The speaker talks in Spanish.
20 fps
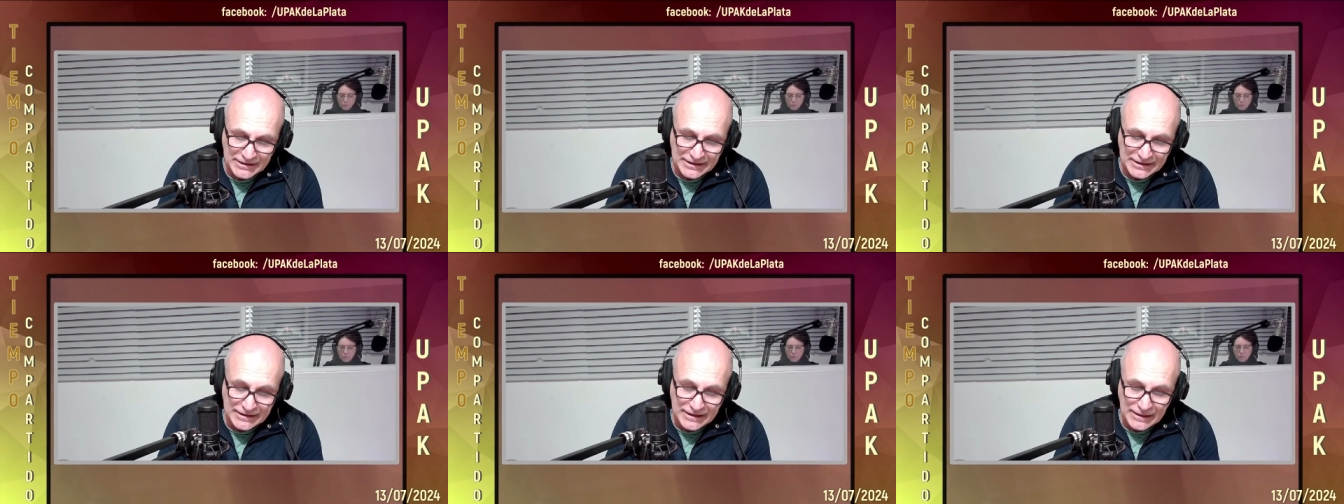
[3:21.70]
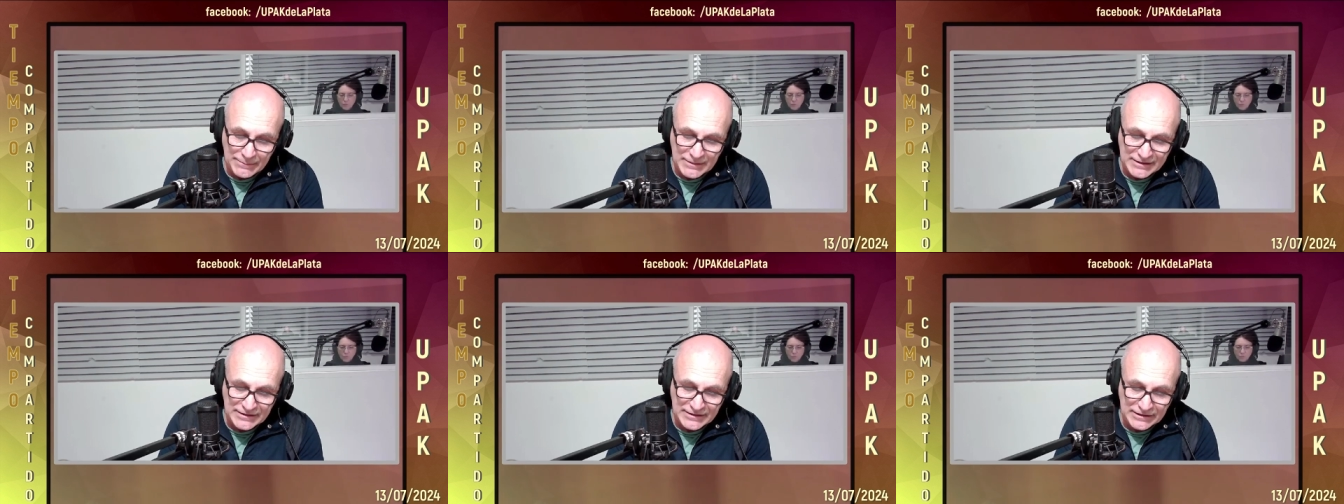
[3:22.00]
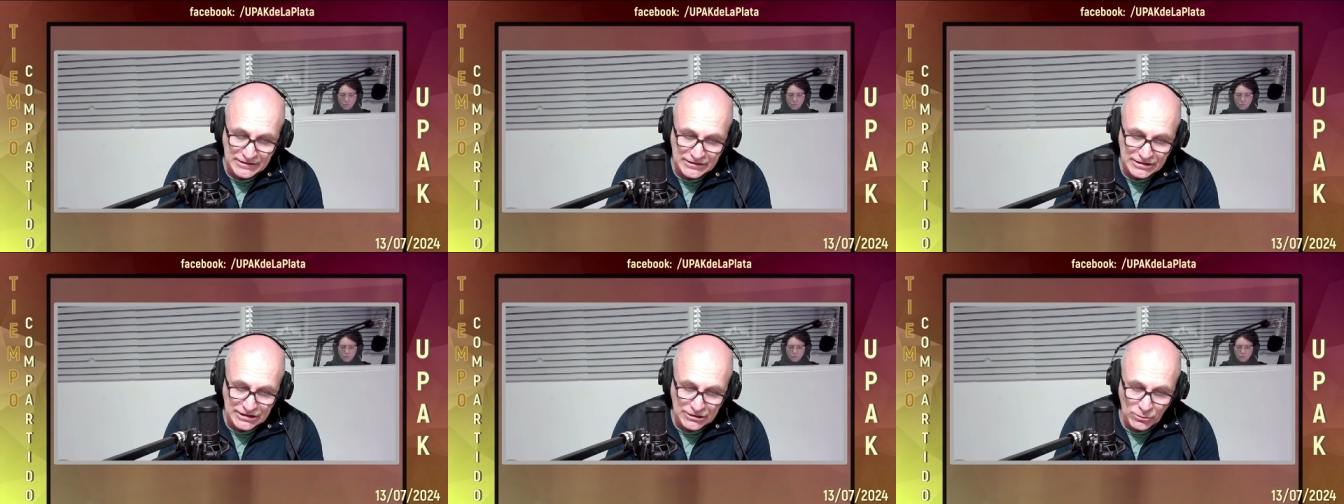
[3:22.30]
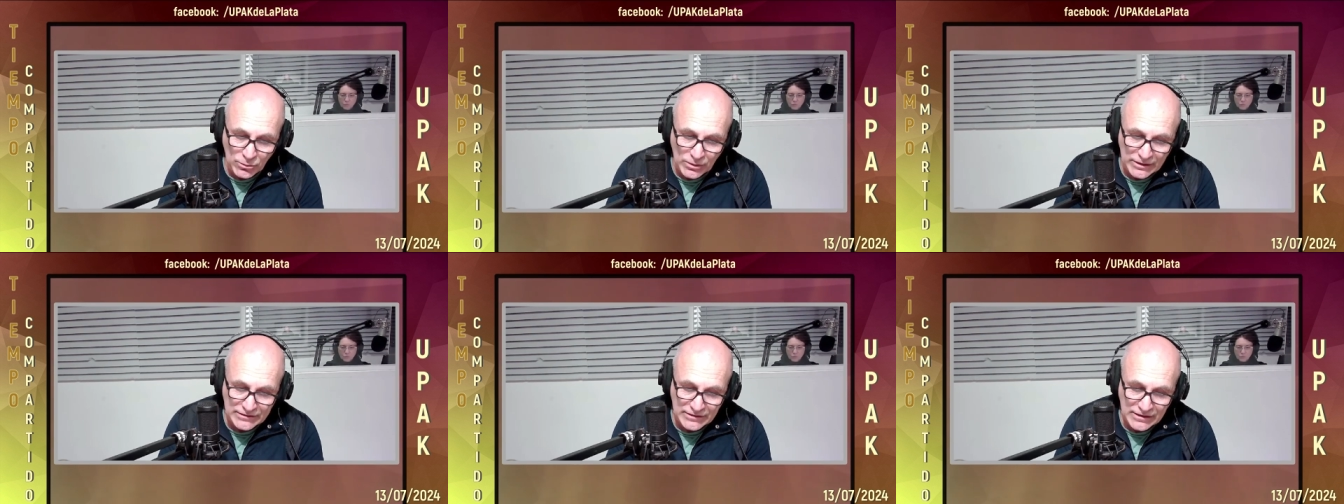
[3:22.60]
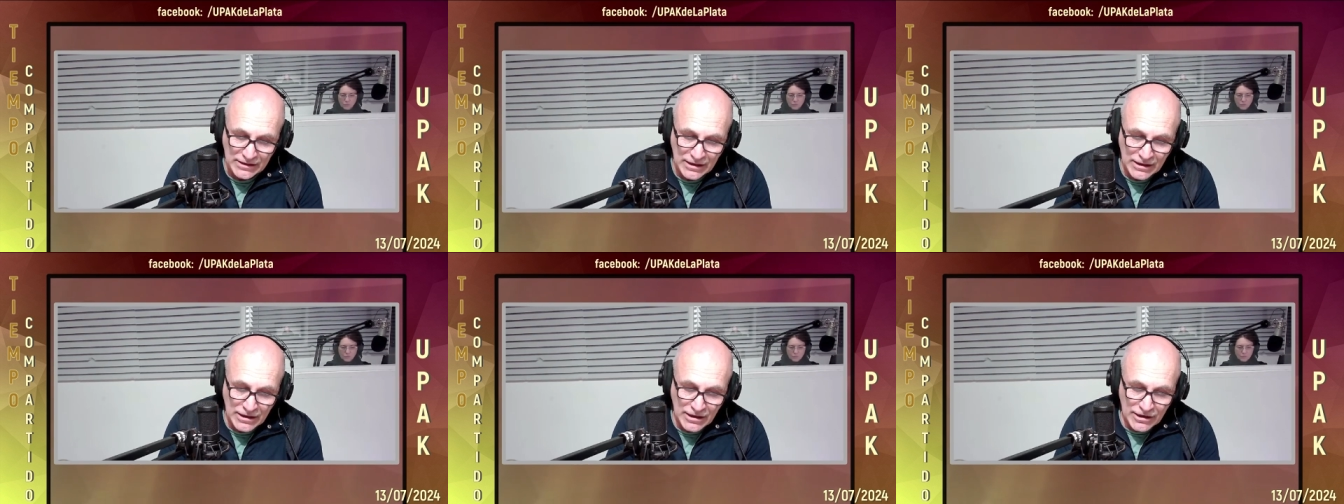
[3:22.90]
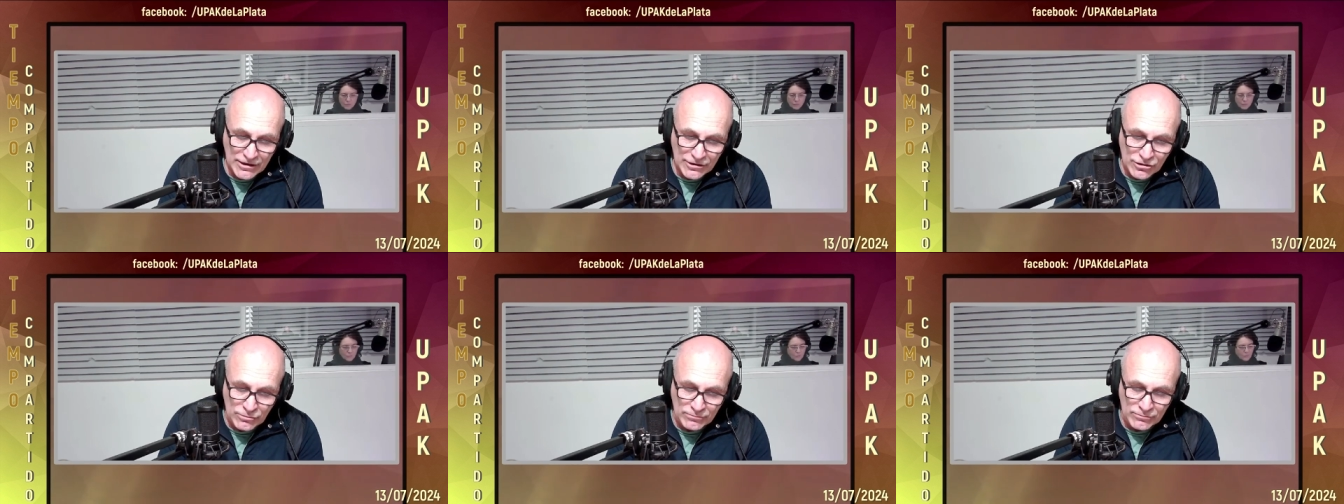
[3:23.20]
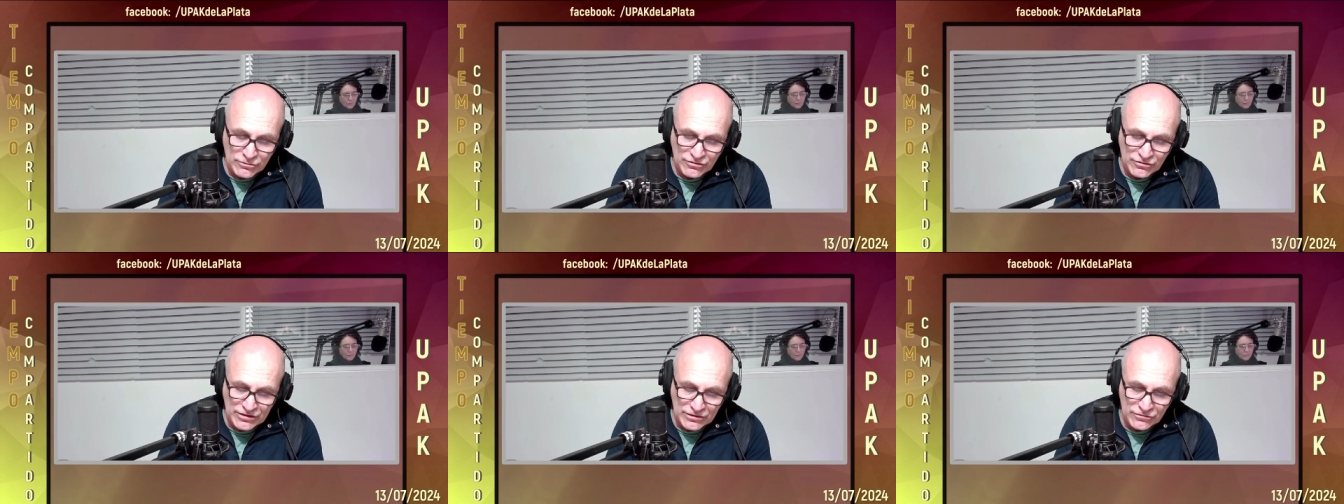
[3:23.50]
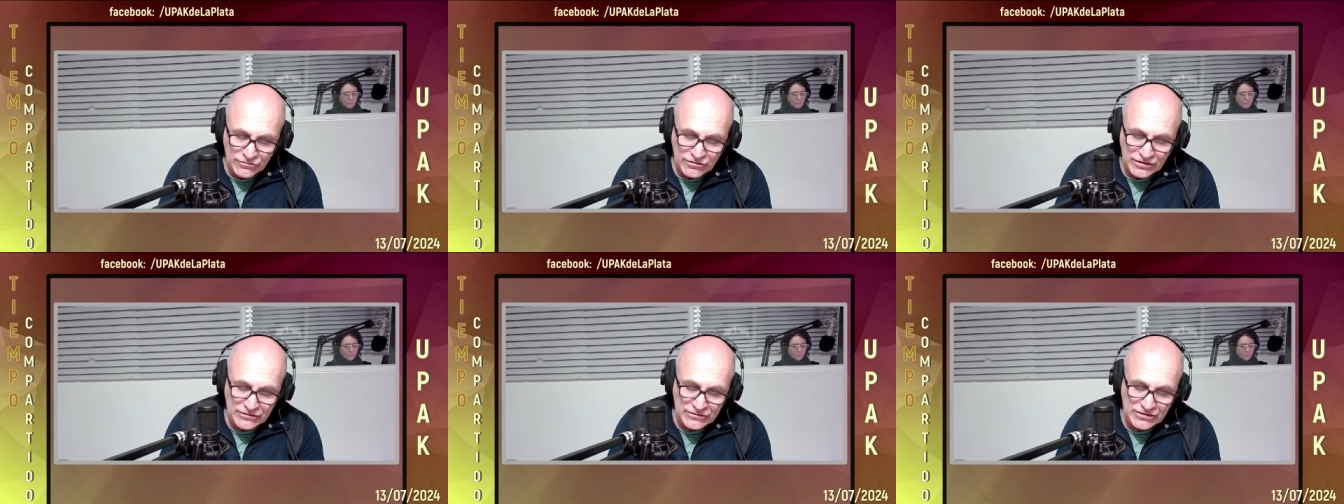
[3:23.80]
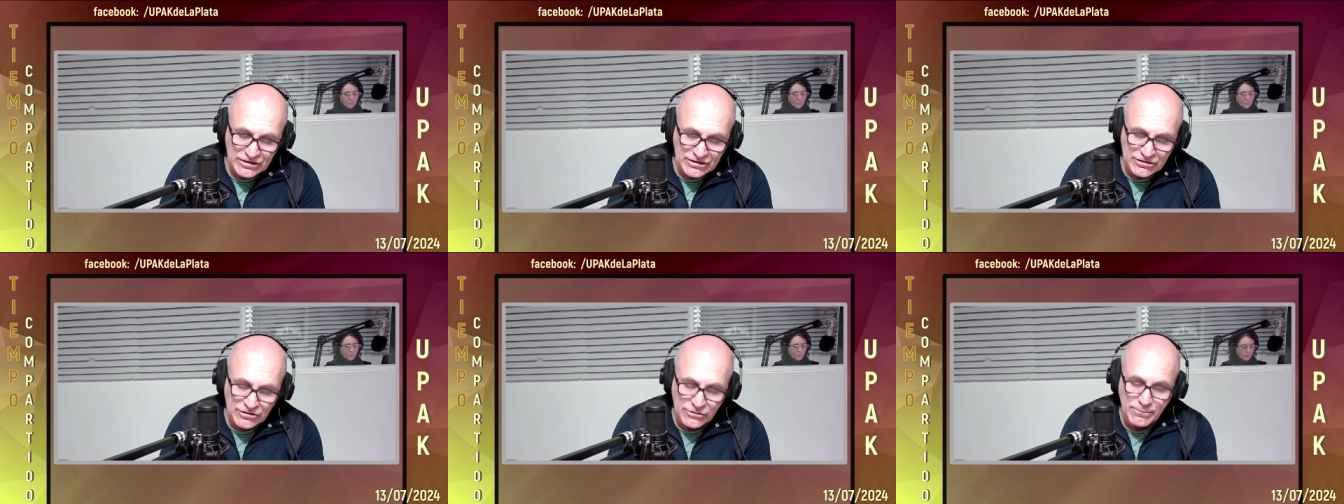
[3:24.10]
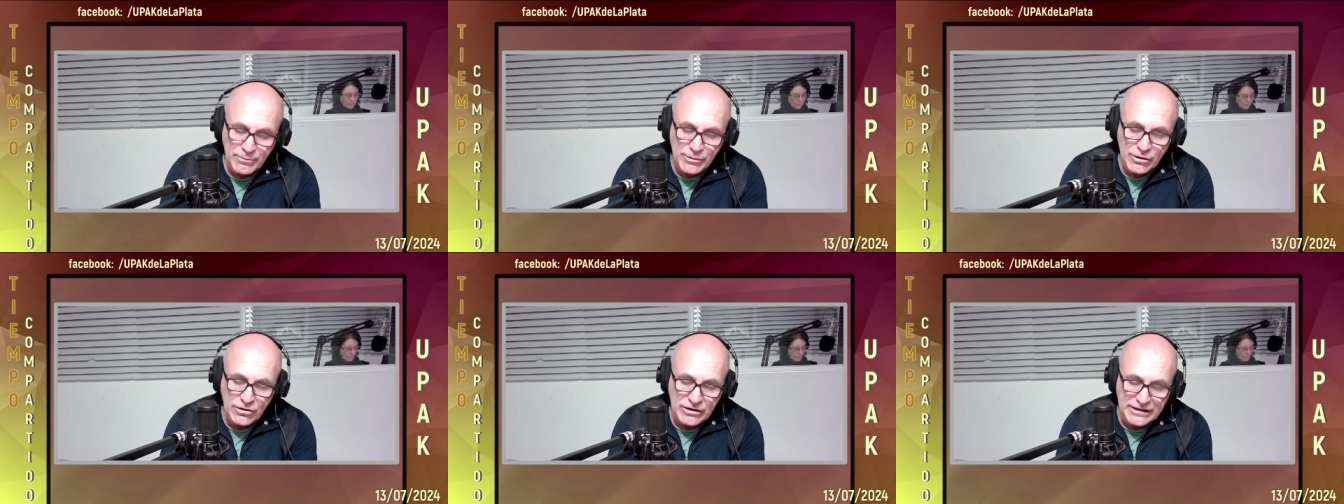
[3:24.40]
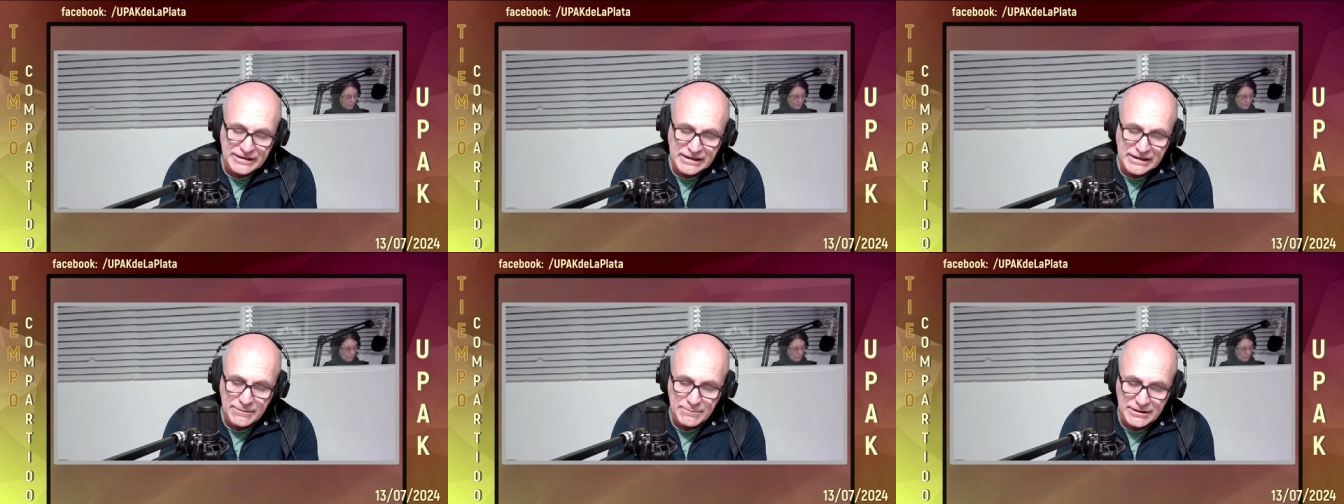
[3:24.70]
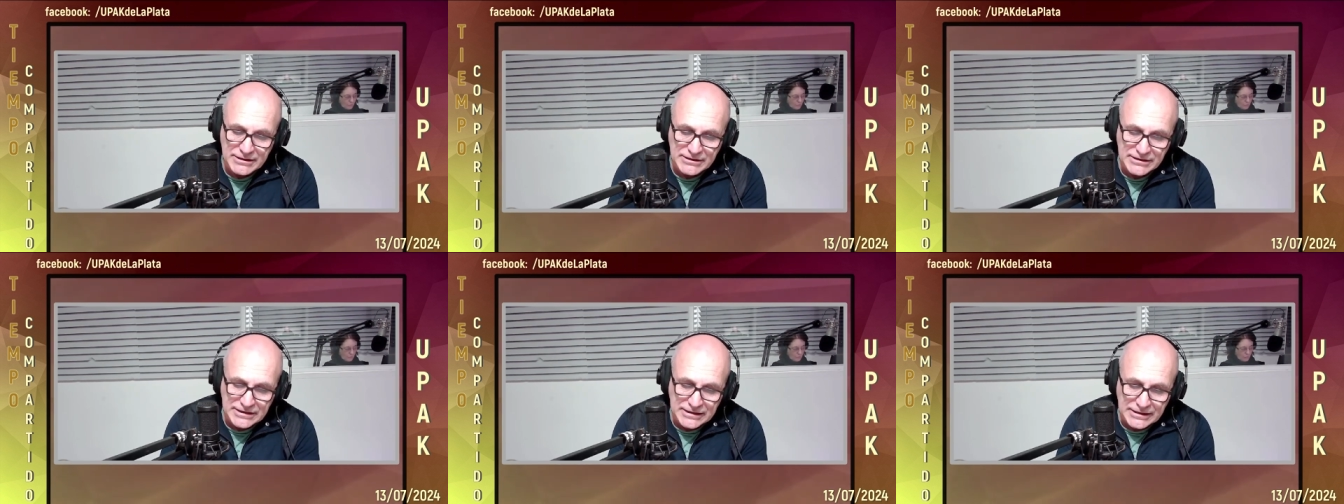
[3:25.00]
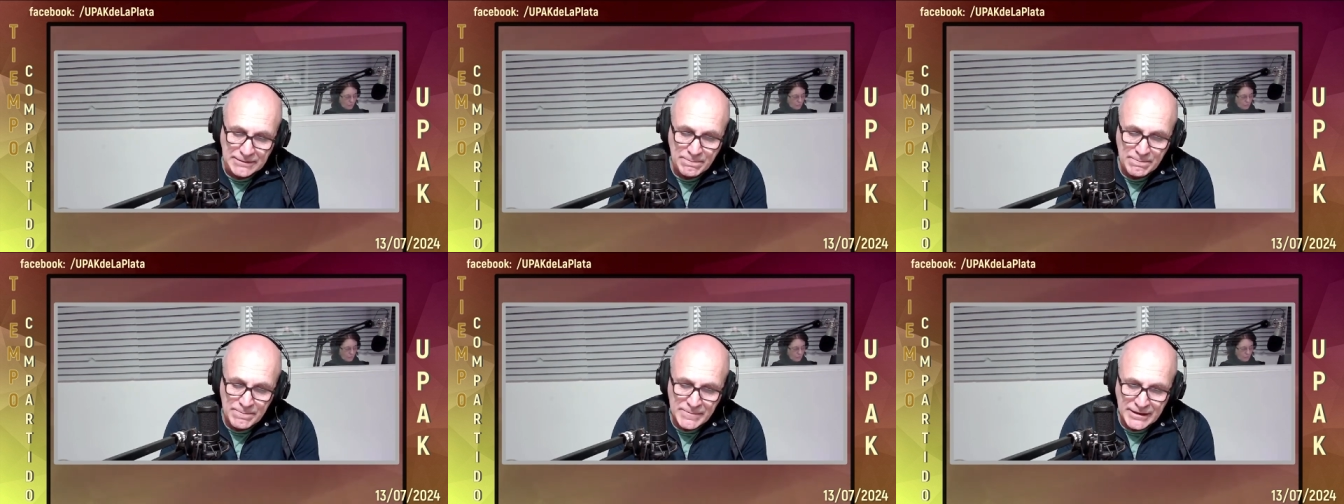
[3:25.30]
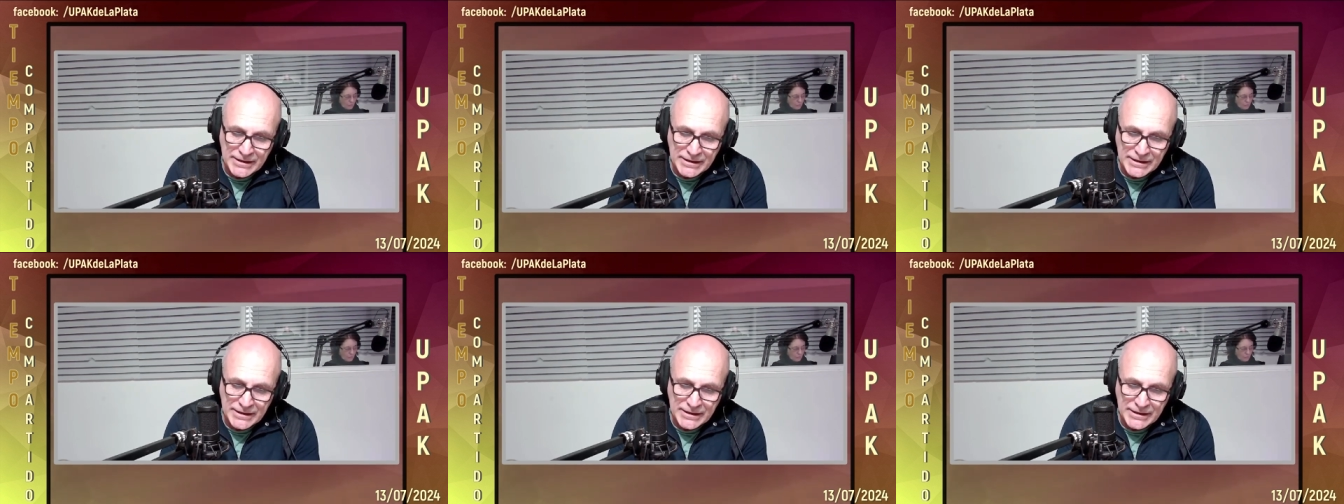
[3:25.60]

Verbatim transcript: y damas antiguas, como se nos enseñó prolijamente